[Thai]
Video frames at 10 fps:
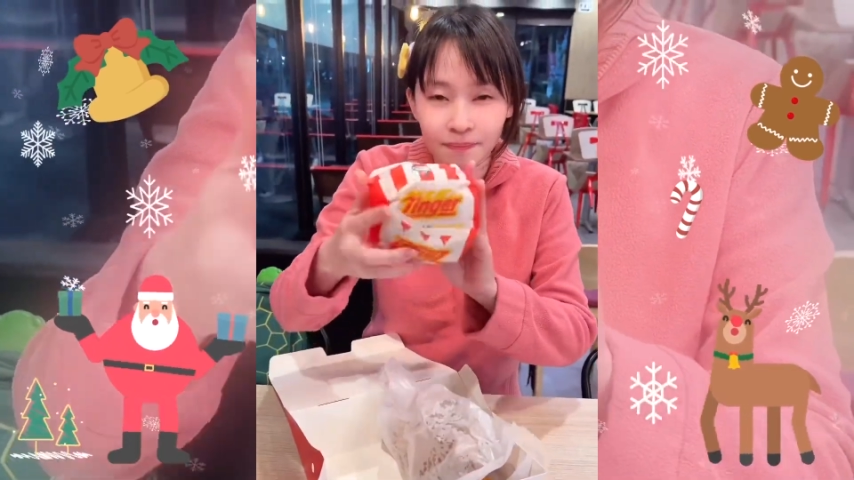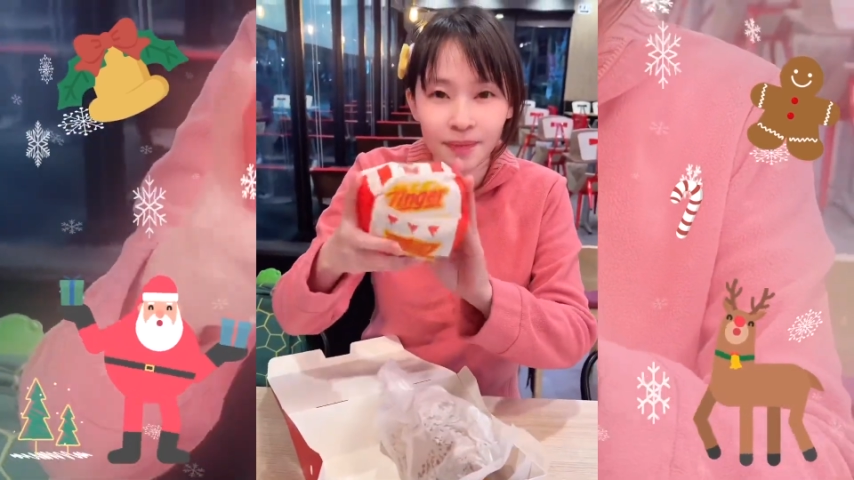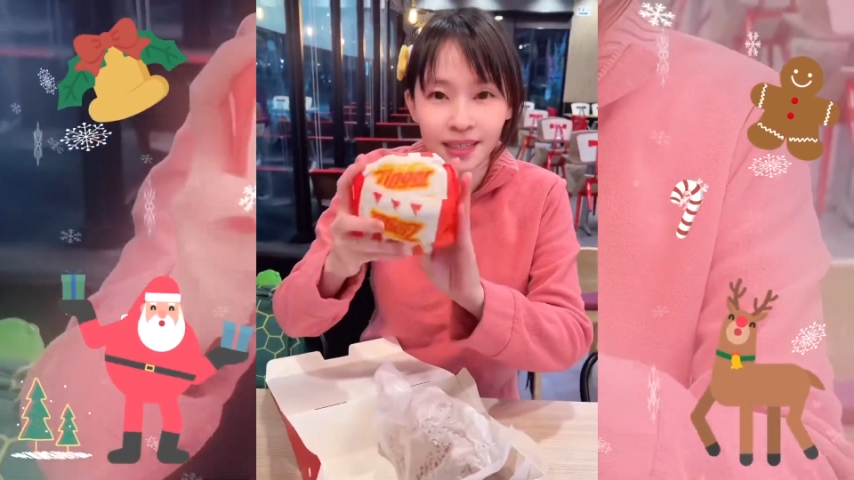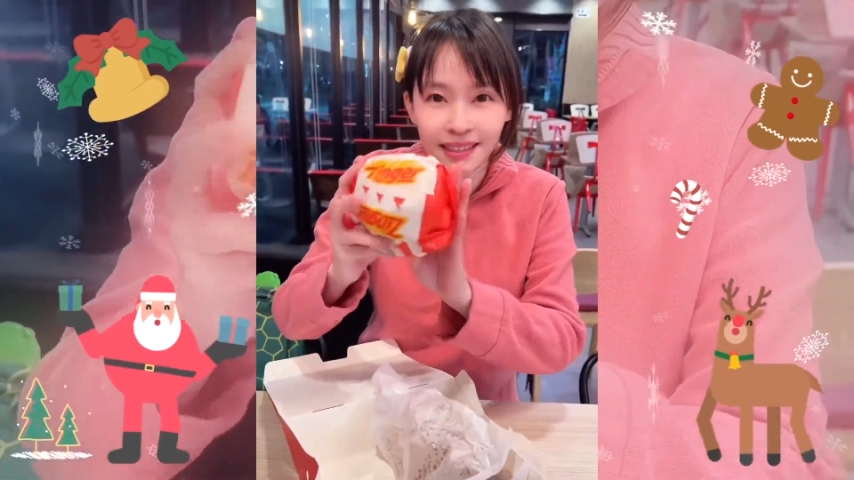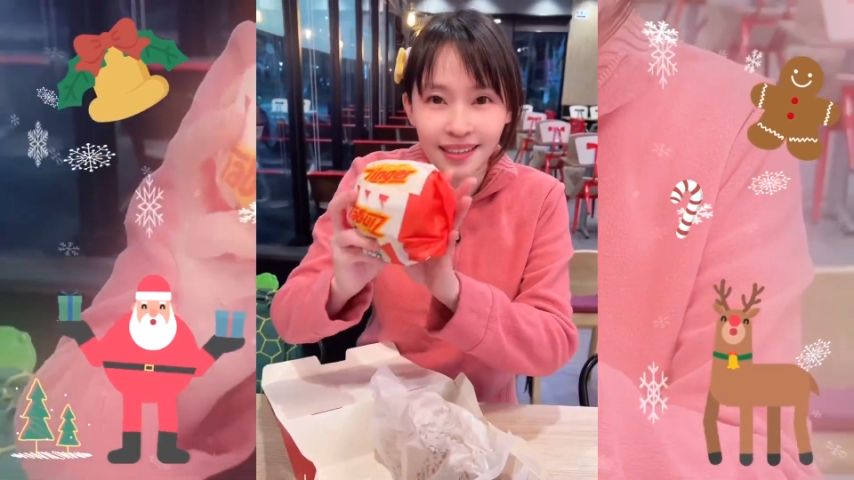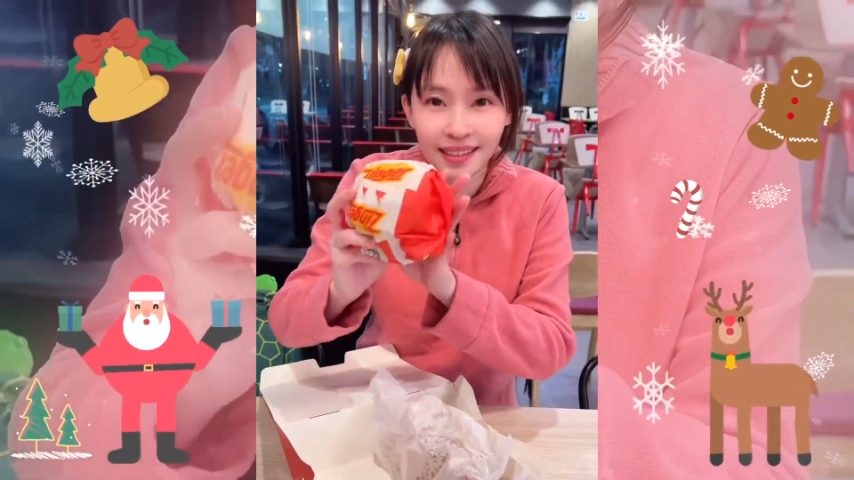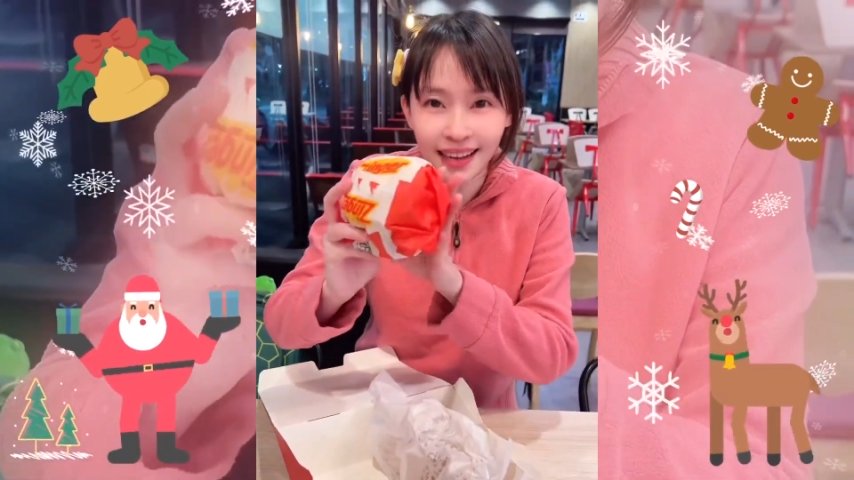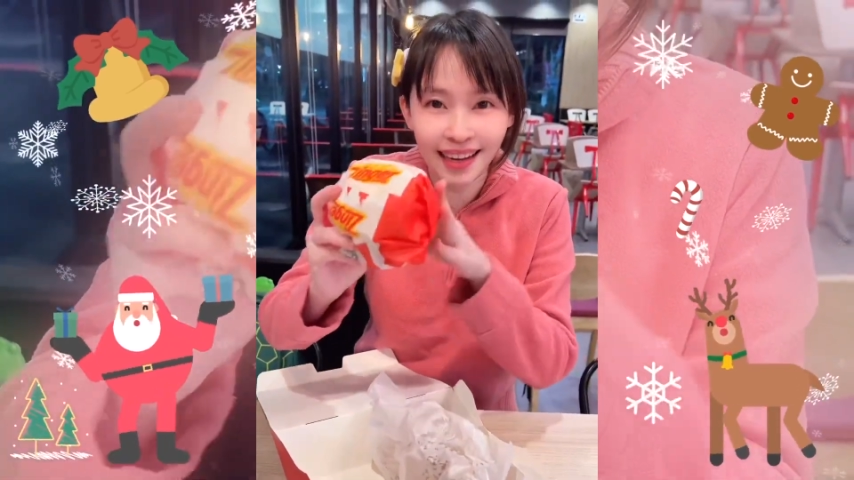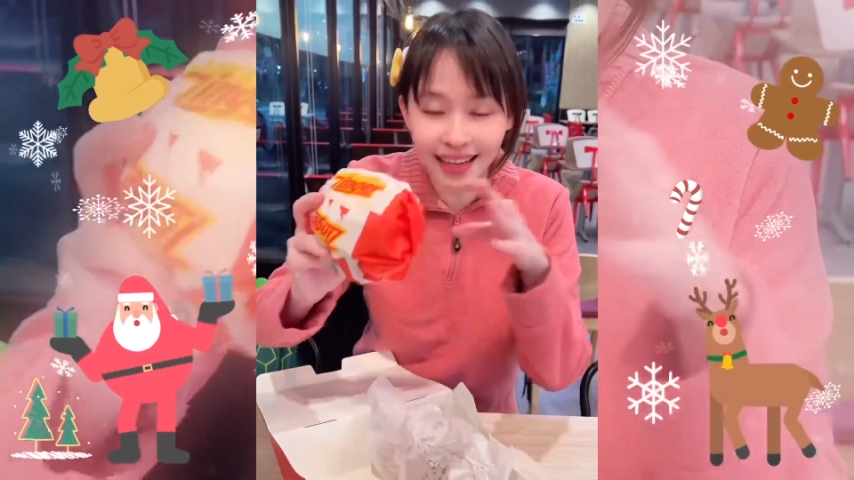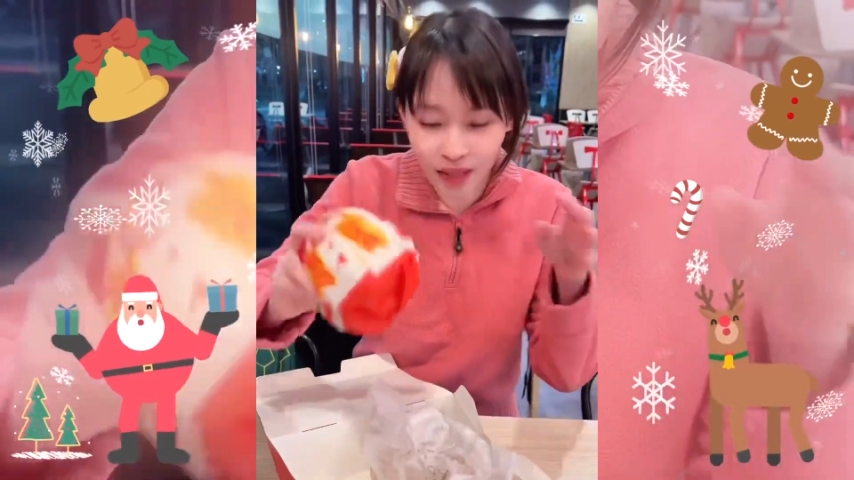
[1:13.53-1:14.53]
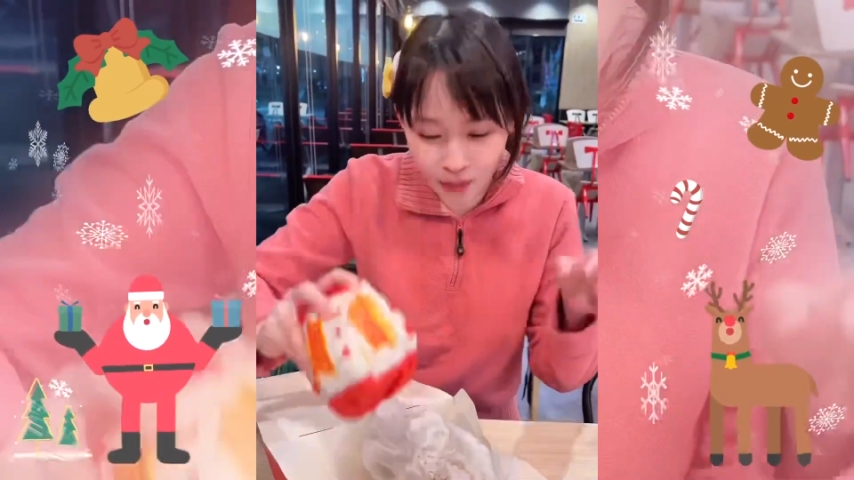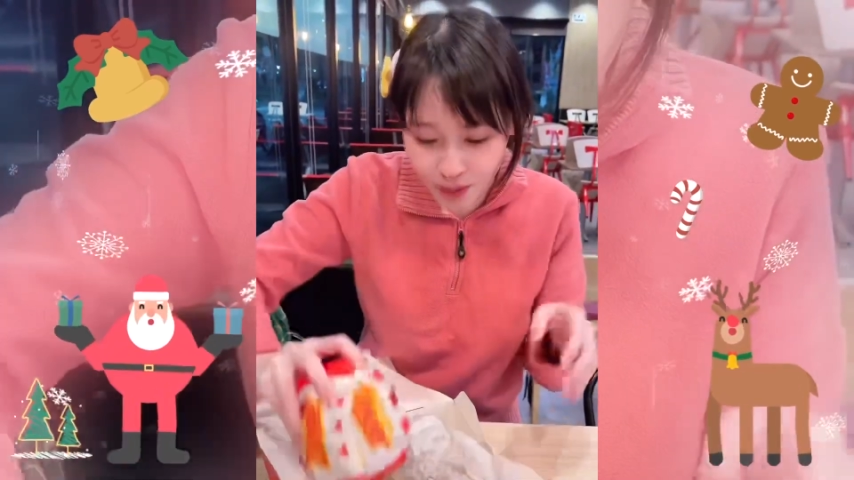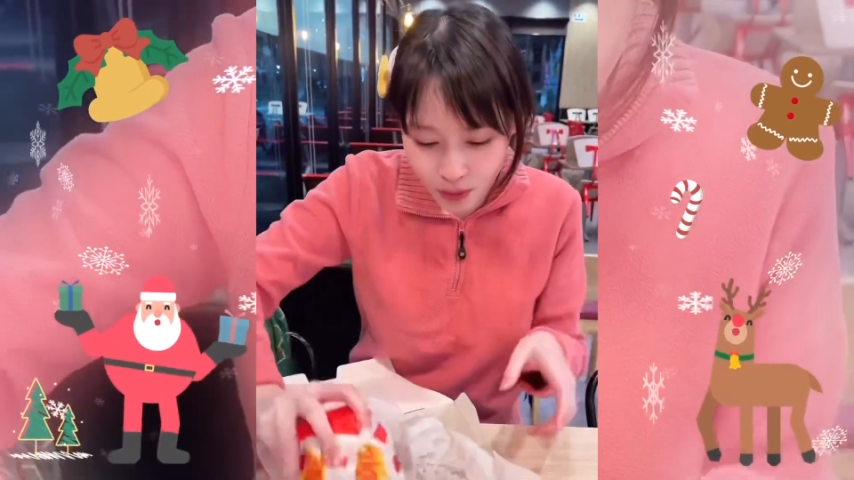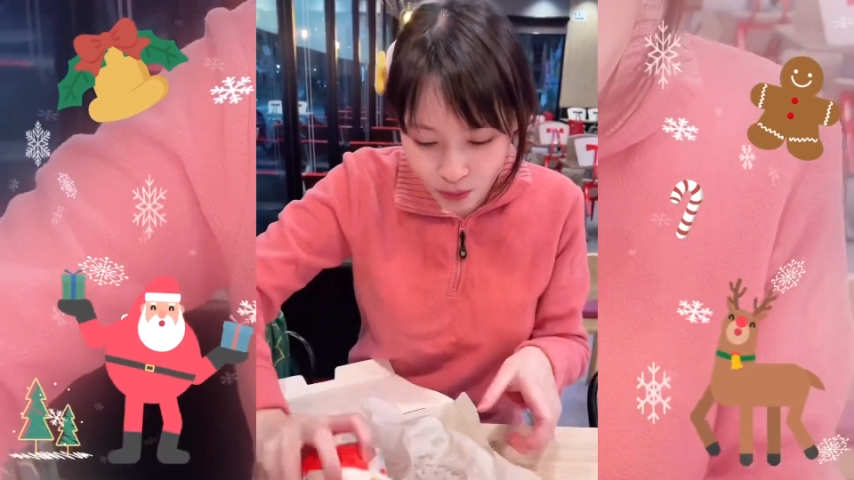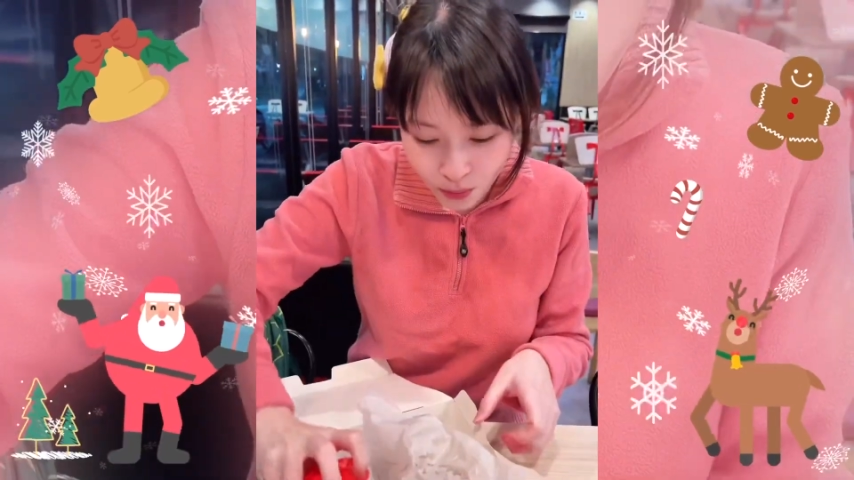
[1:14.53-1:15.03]
เบเกอร์อะไรก็
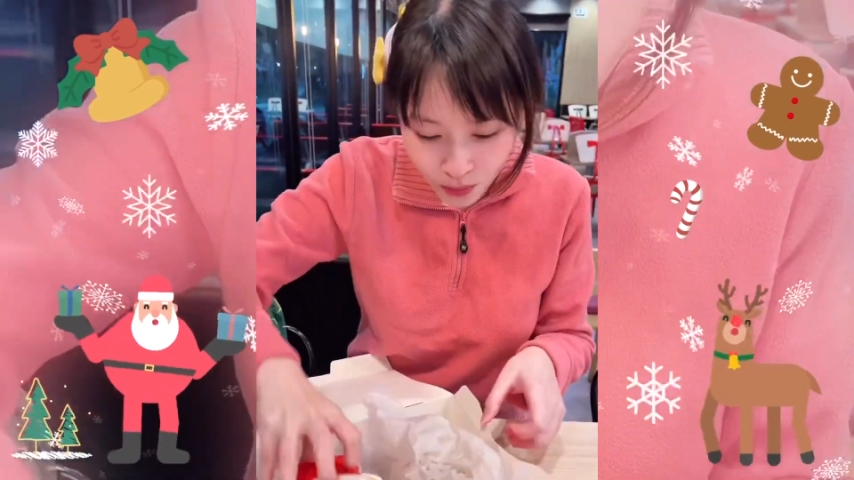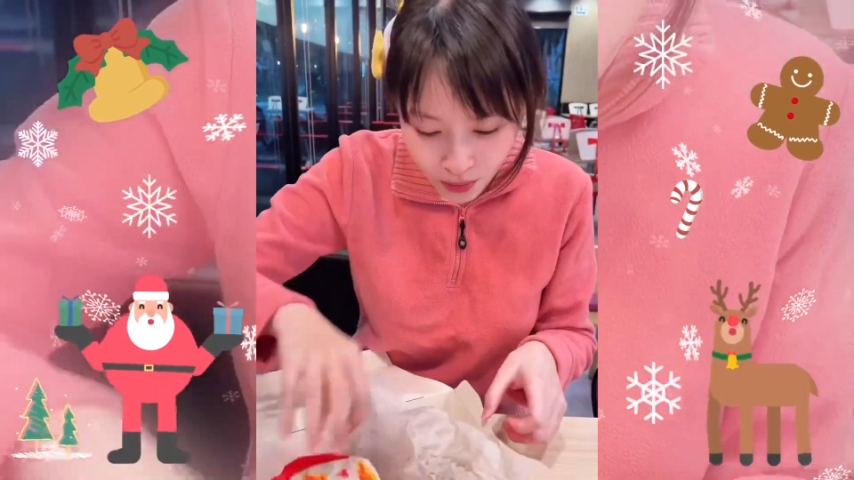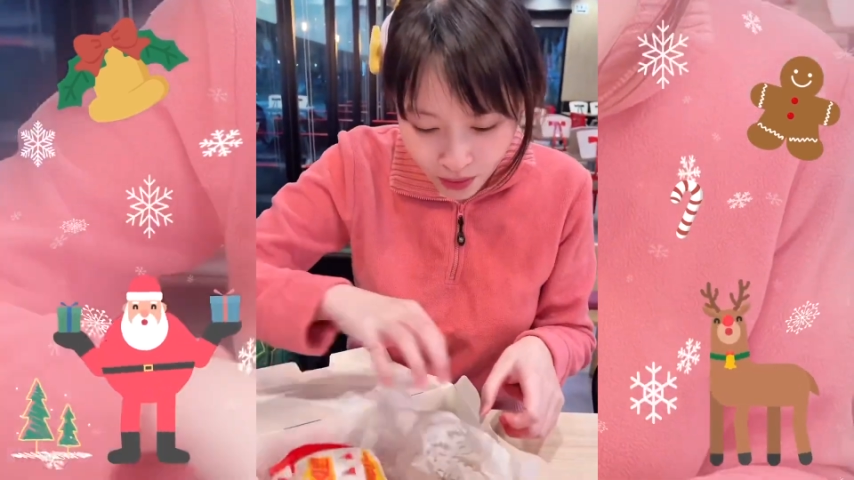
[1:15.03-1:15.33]
ไม่รู้